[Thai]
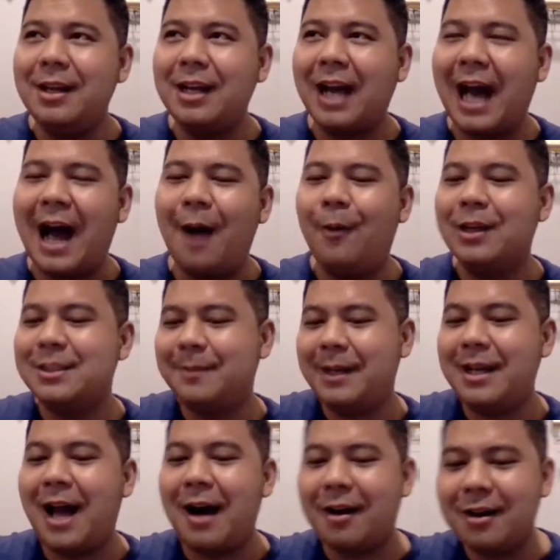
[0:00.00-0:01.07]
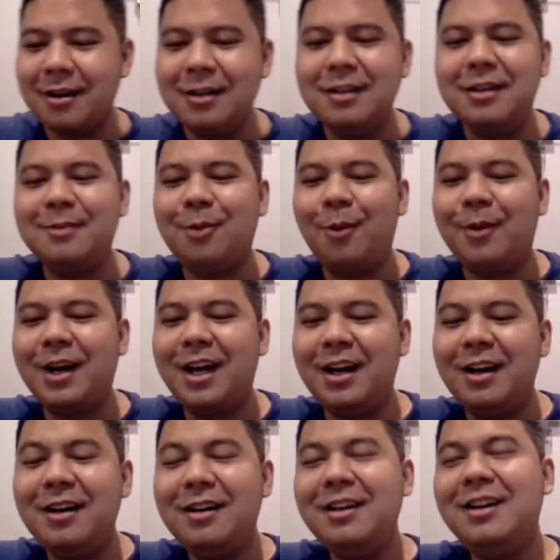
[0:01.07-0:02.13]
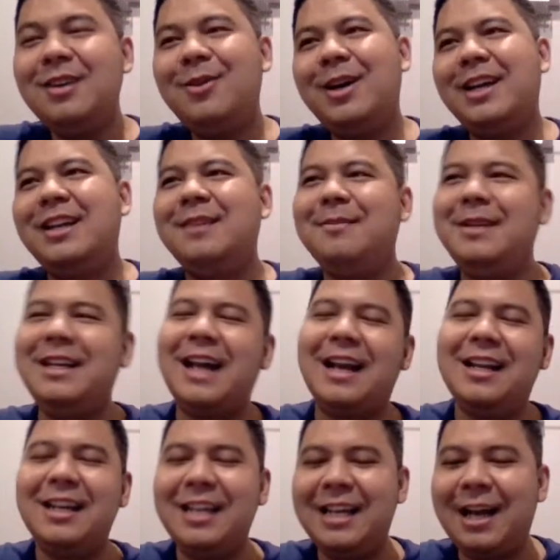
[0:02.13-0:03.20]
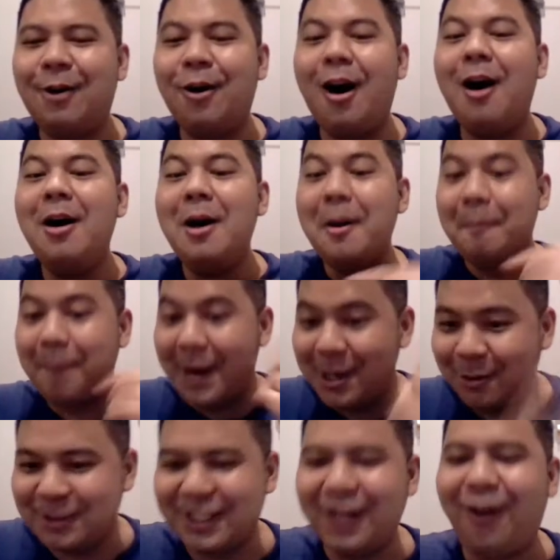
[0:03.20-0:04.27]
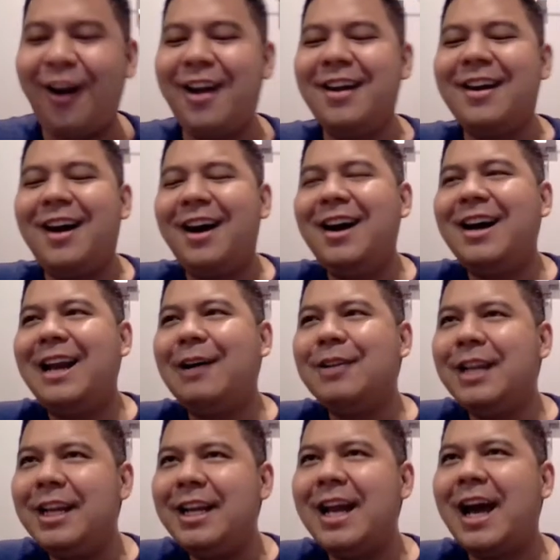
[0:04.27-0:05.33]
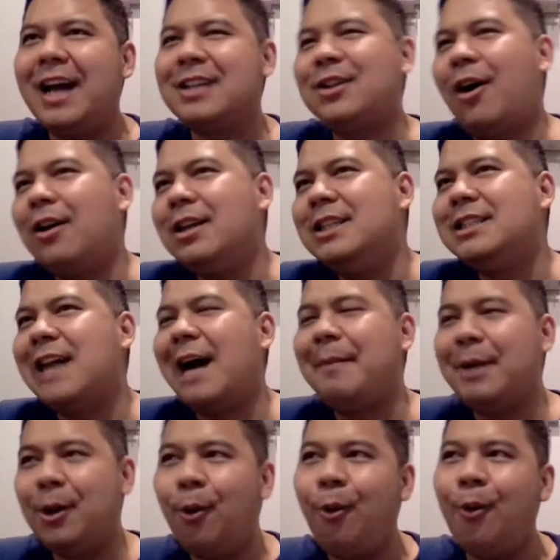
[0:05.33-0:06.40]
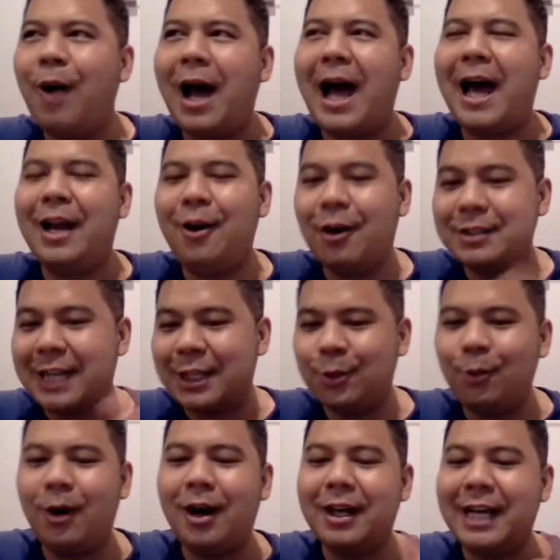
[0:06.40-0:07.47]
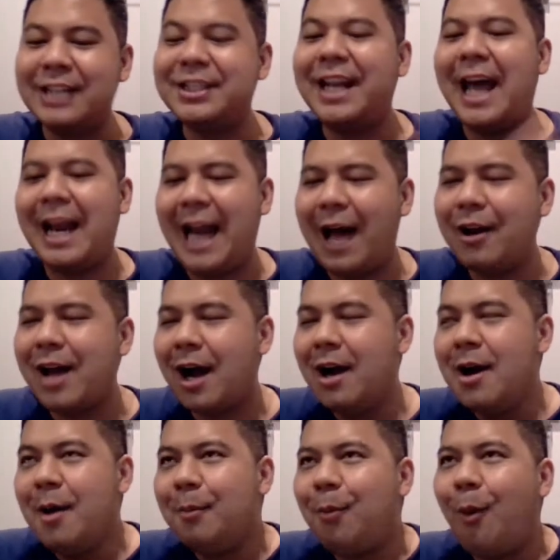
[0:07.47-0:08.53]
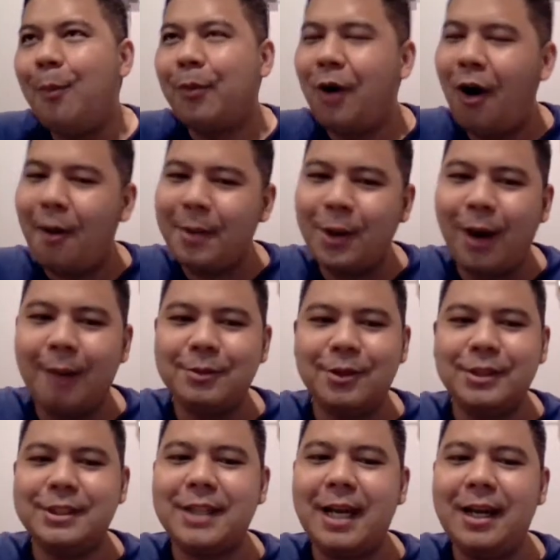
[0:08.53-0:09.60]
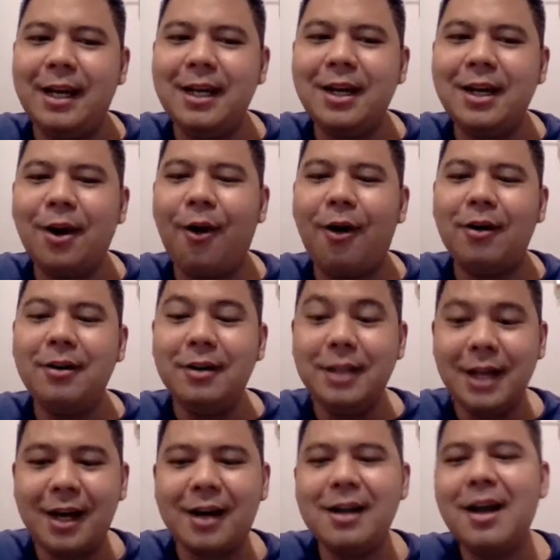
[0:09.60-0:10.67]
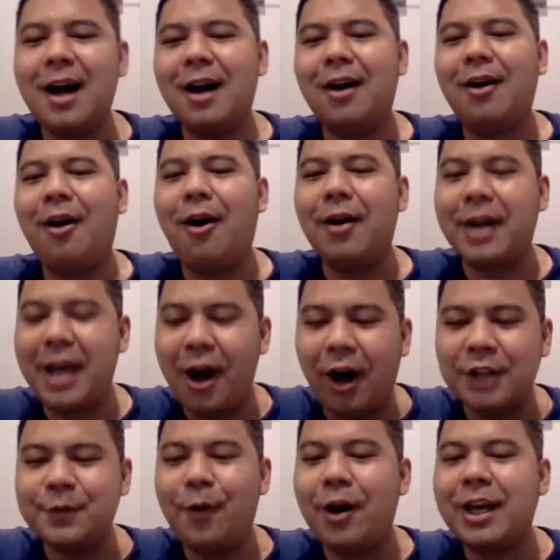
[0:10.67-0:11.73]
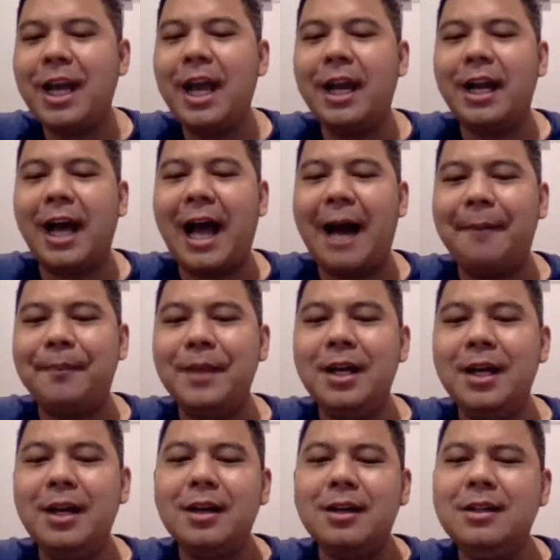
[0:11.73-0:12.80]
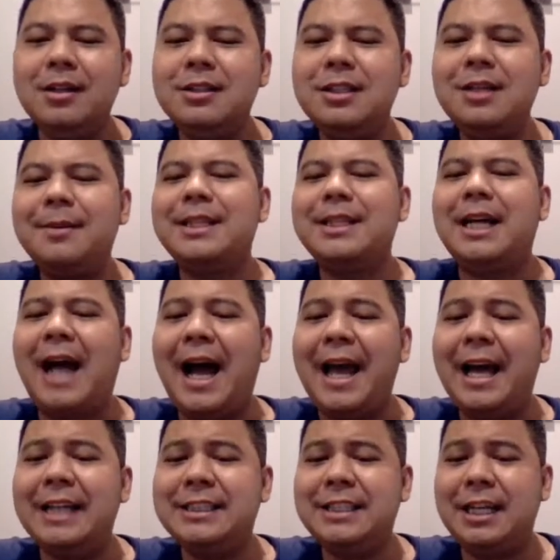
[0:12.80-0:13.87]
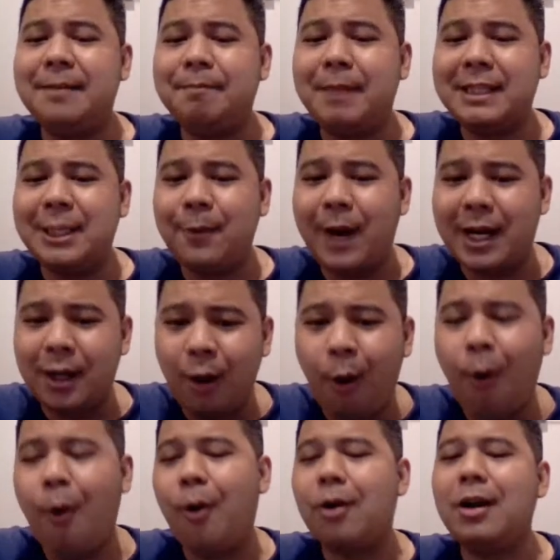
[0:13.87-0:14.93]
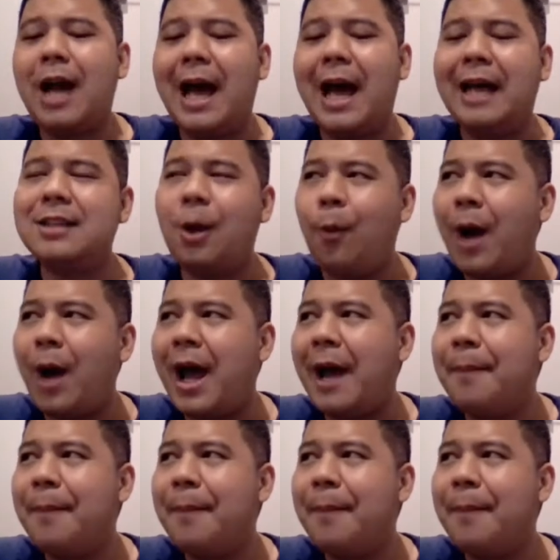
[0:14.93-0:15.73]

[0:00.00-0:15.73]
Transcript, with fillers: ข่าวว่าจะเป็นหนังเรื่องอื่นผมก็เลยเออเว้ยมีหนังเรื่องนี้เราก็ไปดูซะหน่อยเออแล้วทีนี้เนี่ยตอนที่จะไปดูอ่านอกจากตัวนักแสดงแล้วเนี่ยผมก็มีความสนใจในเรื่องของเนื้อเรื่องของ Chaos Walking นะครับคือชื่อภาษาไทยจิตปฏิวัติโลกนะแต่ว่า